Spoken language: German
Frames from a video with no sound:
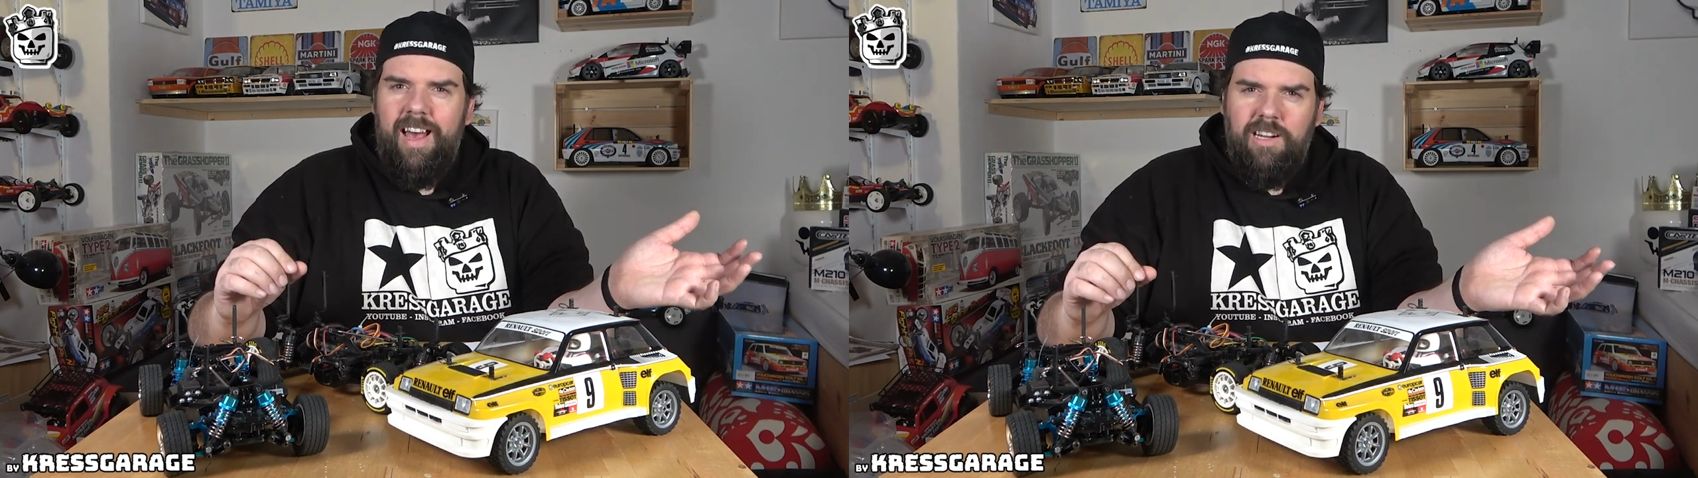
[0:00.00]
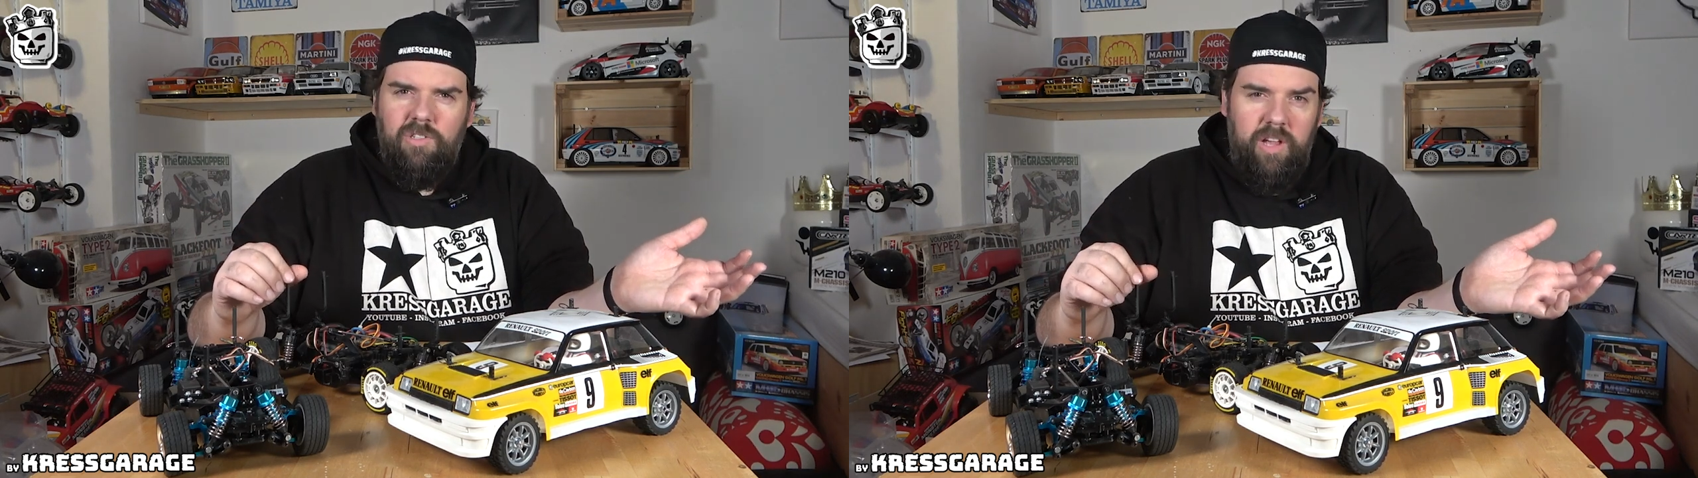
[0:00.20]

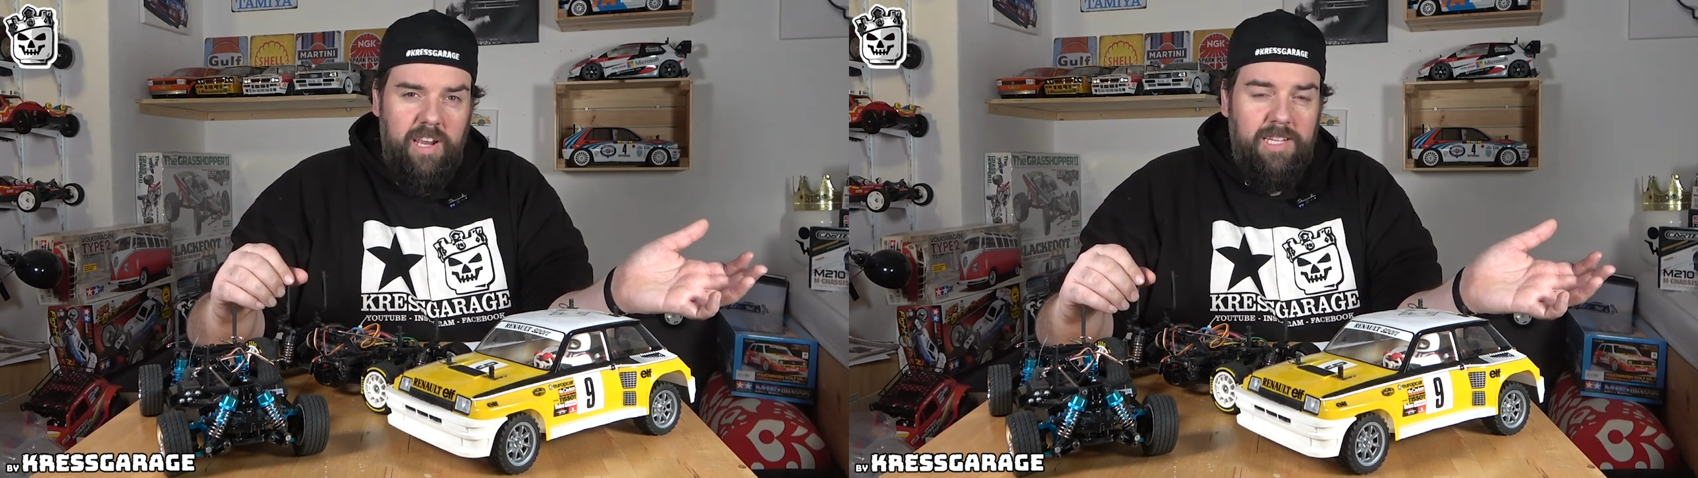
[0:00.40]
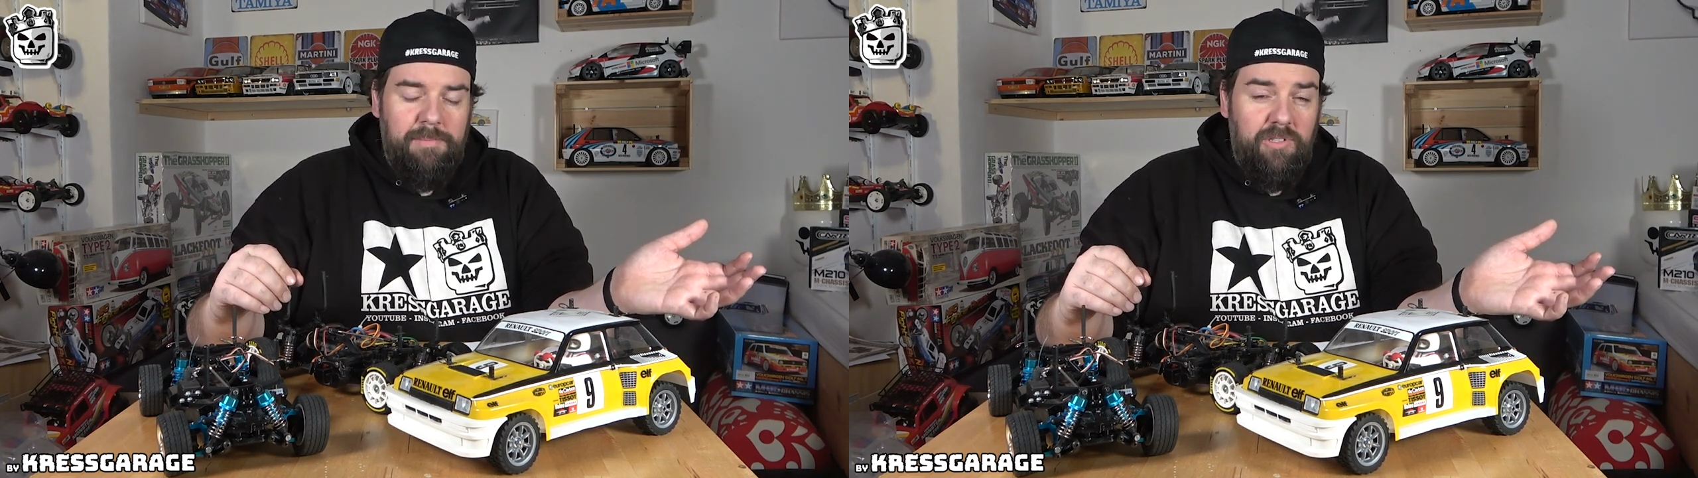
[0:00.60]

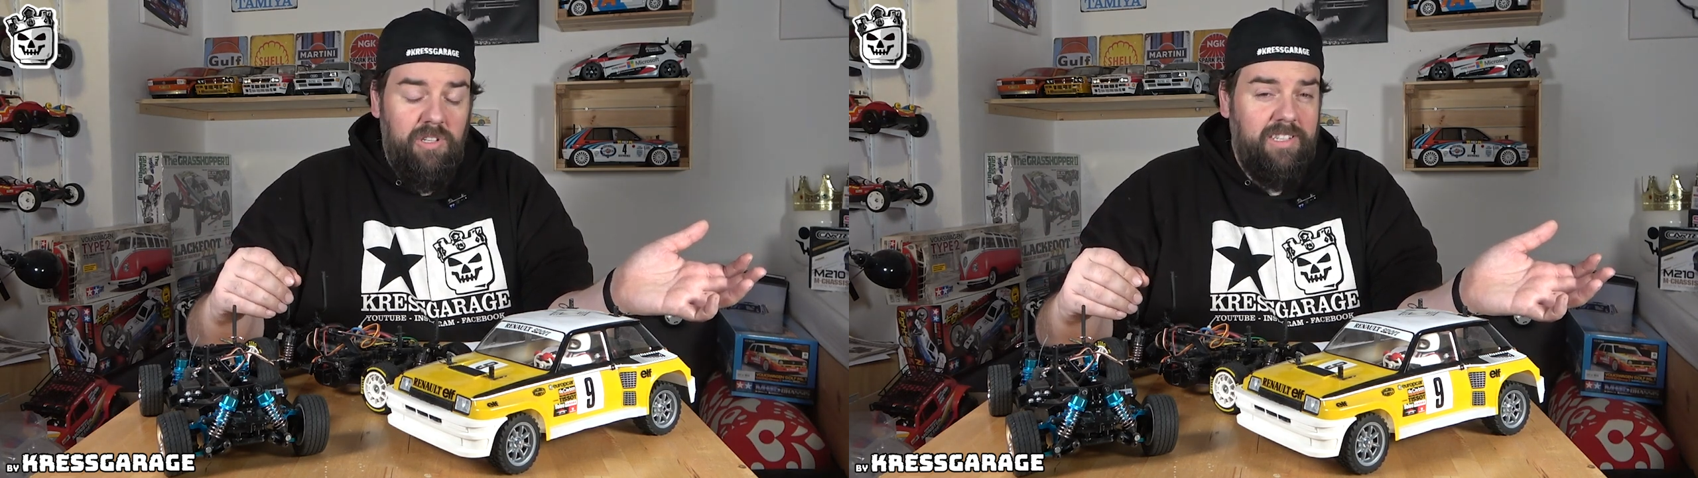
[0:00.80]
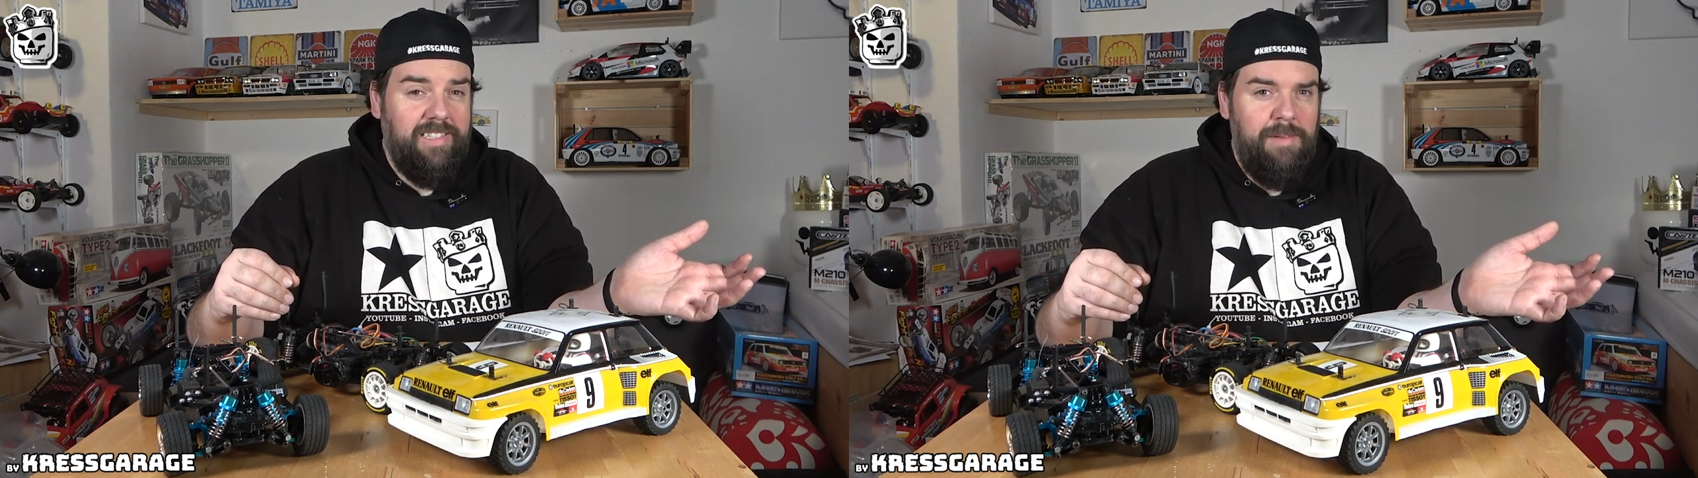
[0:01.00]
Aktuell gibt es
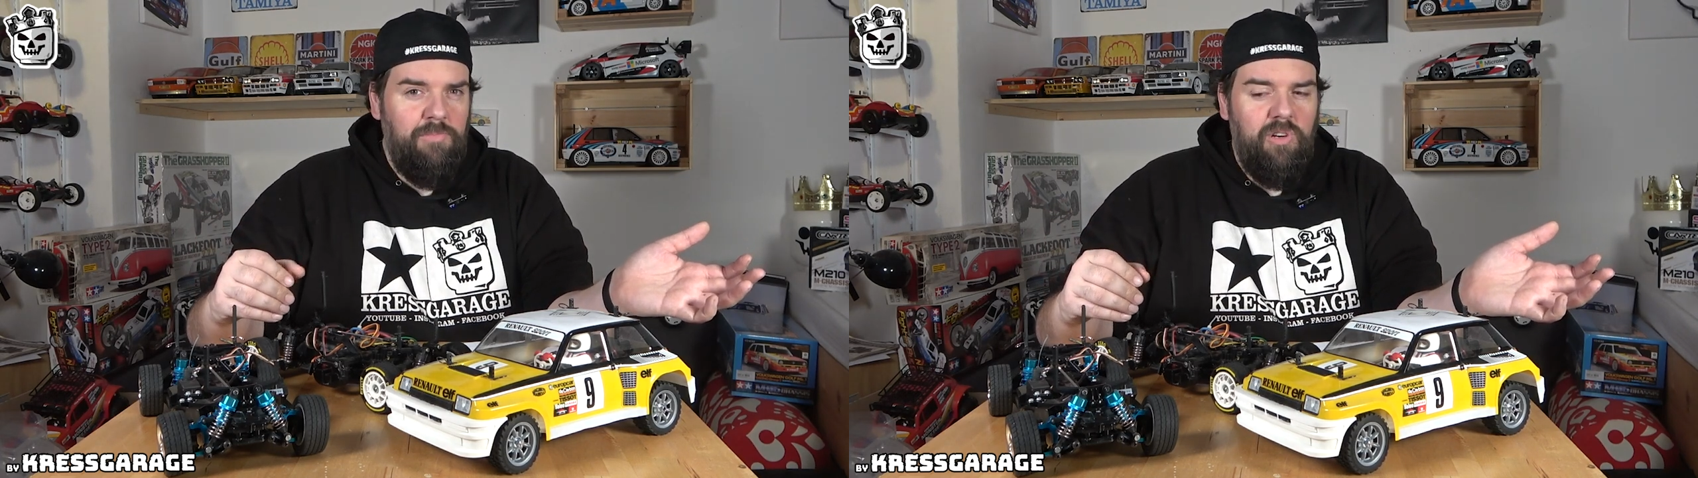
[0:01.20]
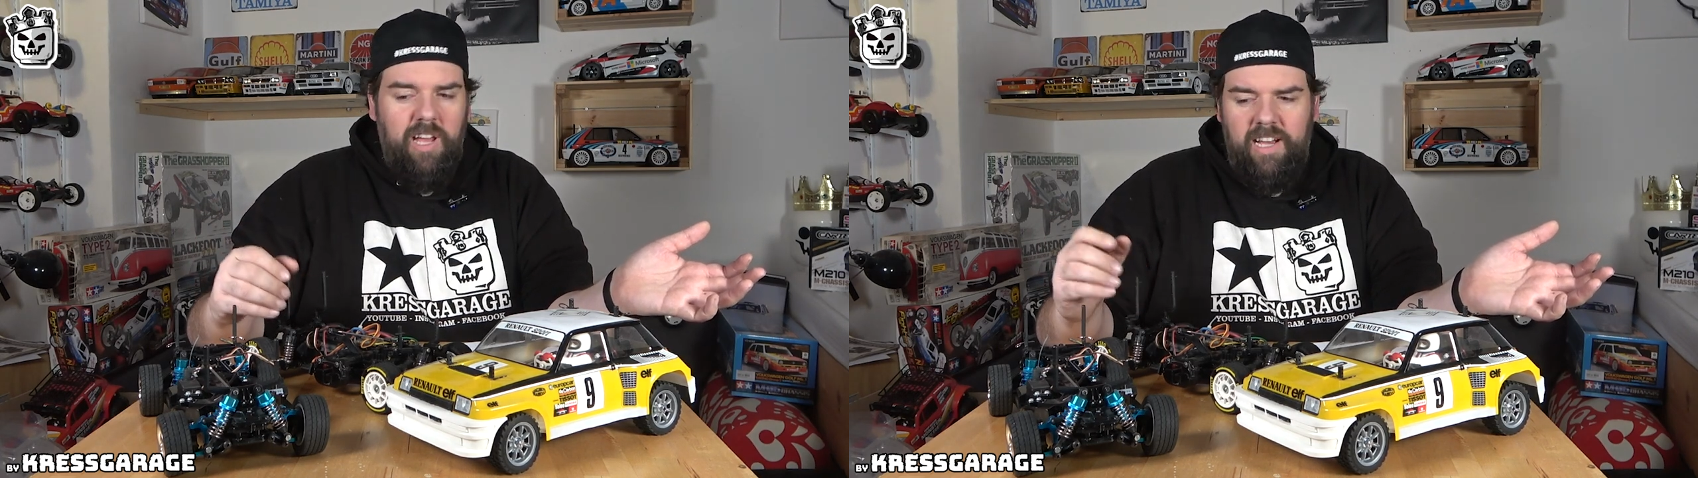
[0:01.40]
noch das
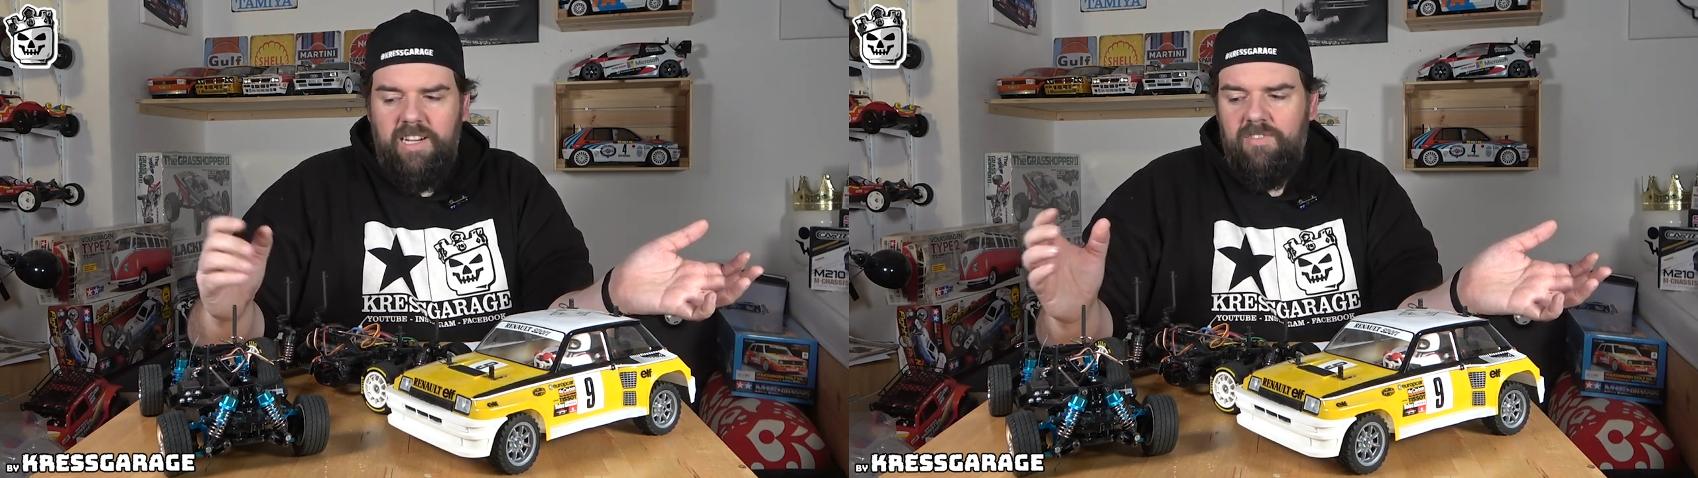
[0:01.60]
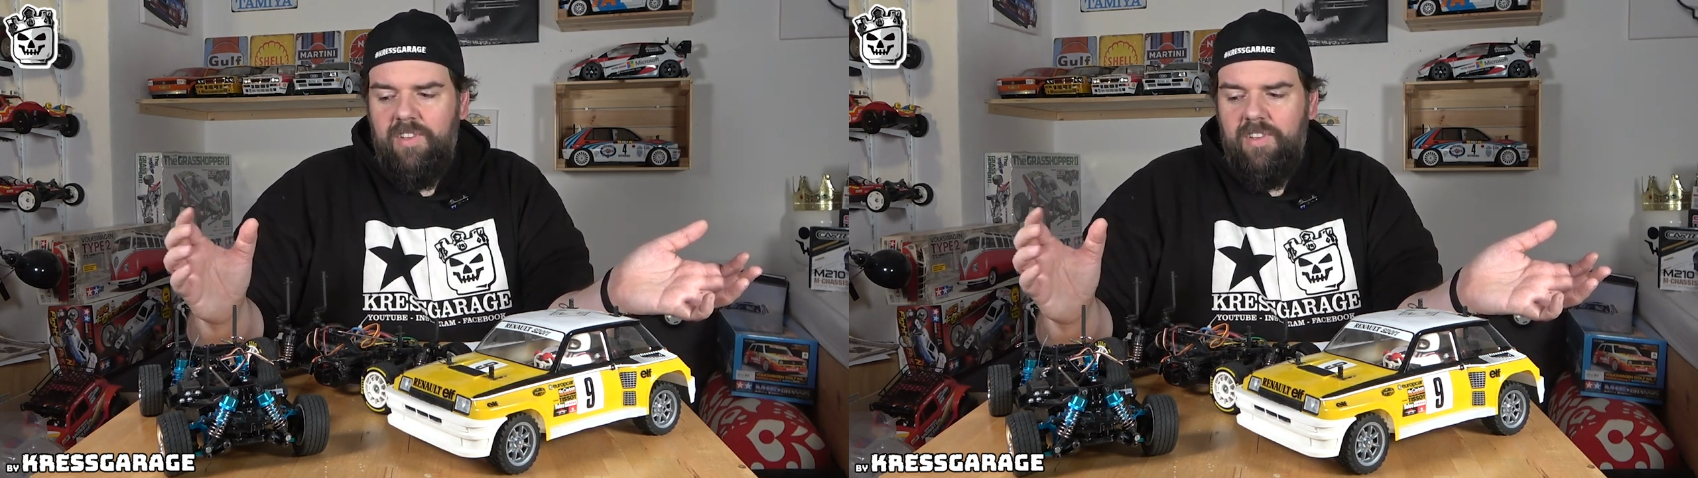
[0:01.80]
M08,